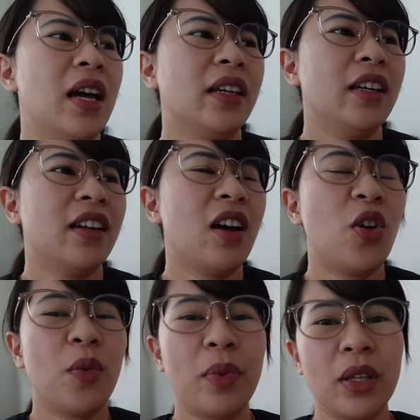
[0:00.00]
laging
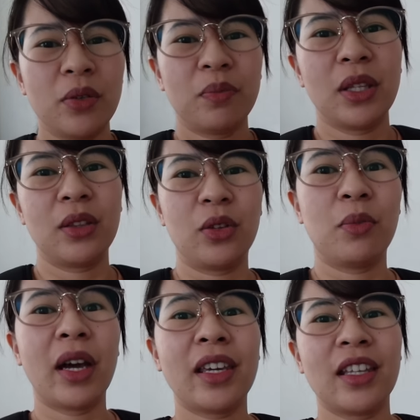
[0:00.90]
naka-open yung pinto.
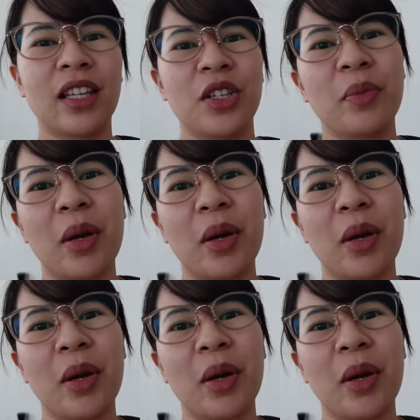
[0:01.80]
Makikita niyo